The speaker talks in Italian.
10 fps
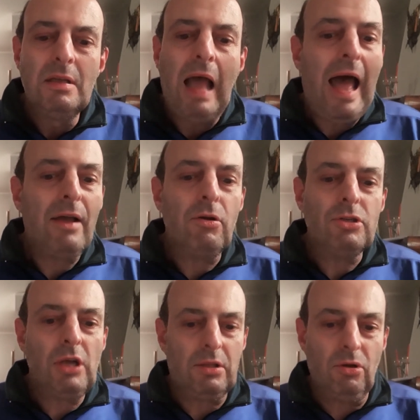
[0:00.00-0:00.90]
Ha
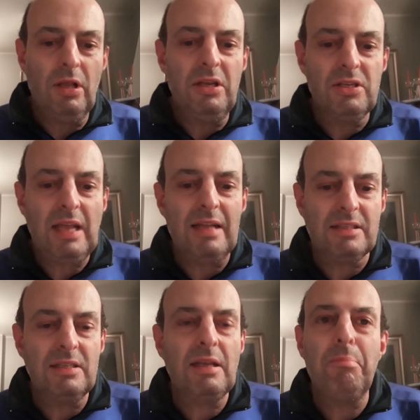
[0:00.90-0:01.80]
accorciato le
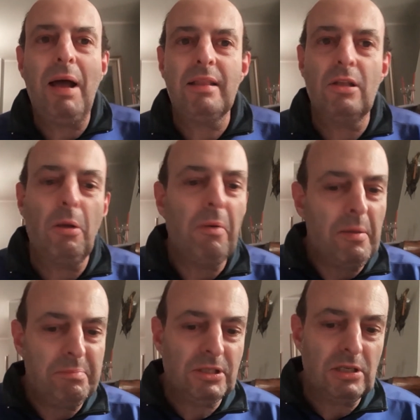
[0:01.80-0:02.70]
distanze Zapata dopo
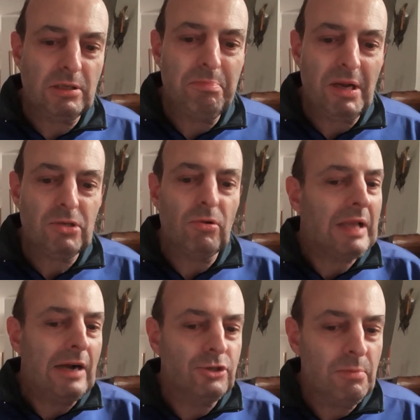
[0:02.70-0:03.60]
essersi preso un
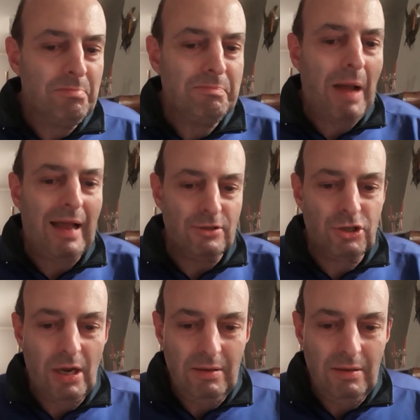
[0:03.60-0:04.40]
calcio in pancia,